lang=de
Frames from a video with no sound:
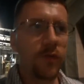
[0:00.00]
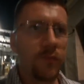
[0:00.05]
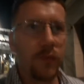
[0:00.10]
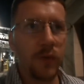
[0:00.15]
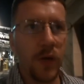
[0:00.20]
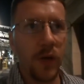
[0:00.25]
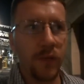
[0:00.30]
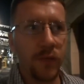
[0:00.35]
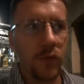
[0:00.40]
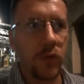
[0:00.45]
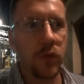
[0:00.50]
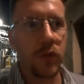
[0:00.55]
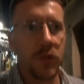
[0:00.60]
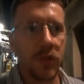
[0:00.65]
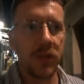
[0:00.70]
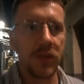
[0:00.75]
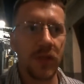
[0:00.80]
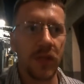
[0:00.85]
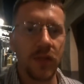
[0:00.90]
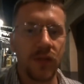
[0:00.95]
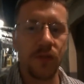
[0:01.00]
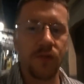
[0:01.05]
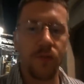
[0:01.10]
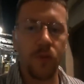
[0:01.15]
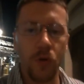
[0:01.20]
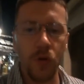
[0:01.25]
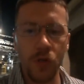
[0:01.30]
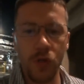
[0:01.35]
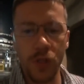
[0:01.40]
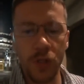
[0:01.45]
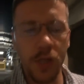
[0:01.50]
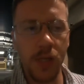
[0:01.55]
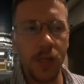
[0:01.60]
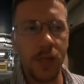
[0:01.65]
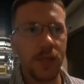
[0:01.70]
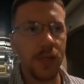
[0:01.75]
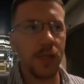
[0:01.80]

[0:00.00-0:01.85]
ja, wie du dir das Ganze vorstellst.